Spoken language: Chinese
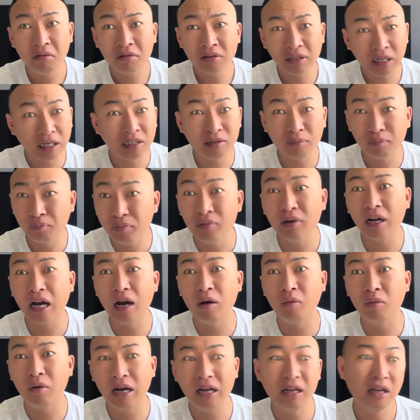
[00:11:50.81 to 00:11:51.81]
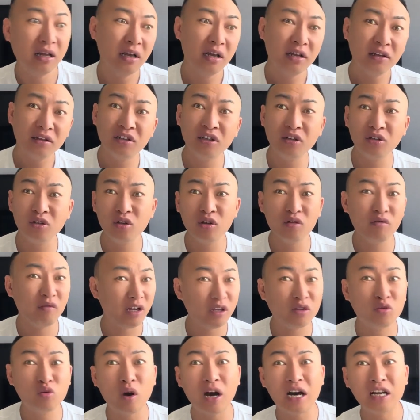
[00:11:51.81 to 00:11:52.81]
但是不敢还，丁俊
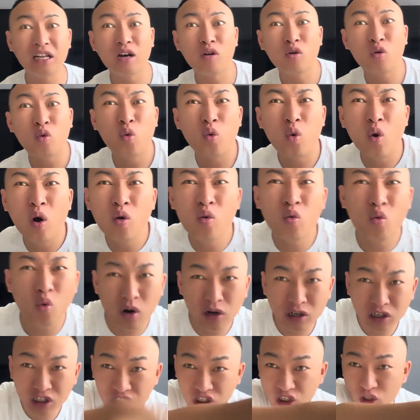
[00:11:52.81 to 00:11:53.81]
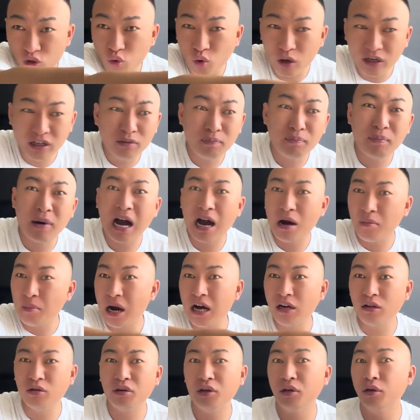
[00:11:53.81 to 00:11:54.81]
伟抓他，哐哐几拳子，叭
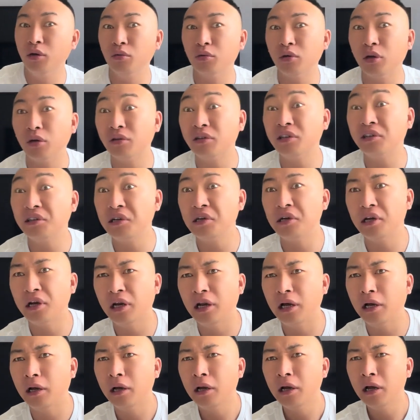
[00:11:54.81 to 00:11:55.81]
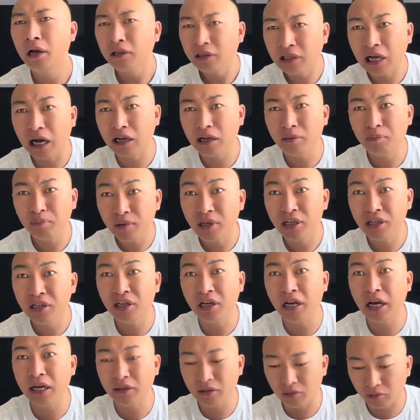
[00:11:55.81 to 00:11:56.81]
叭就给搂到地下了，打的鼻青
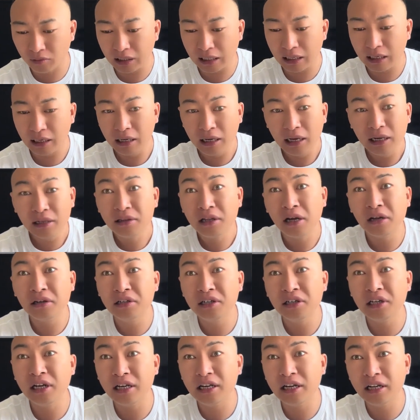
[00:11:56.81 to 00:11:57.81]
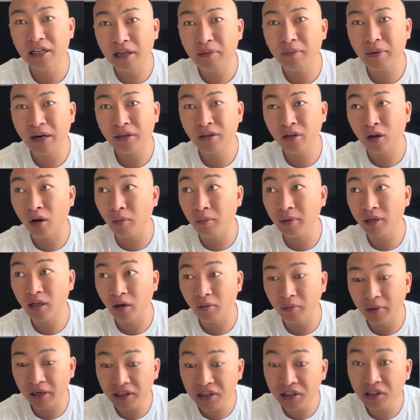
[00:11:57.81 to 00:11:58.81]
脸肿的。当时人家这边瞅吧瞅
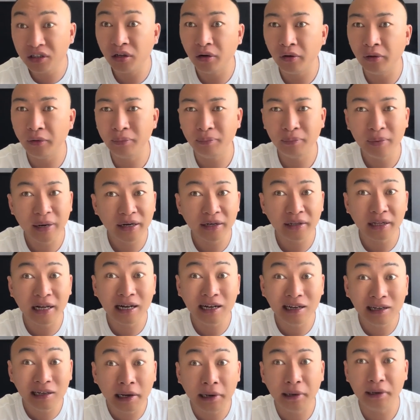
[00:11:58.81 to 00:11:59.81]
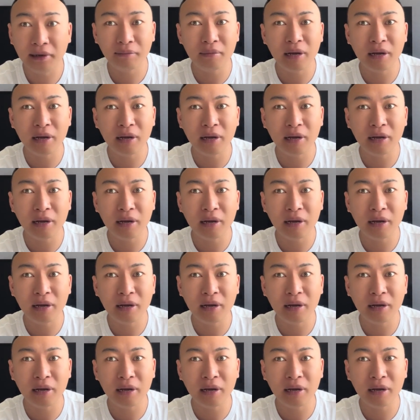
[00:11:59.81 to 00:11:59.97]
吧，一瞅百丈大哥脸一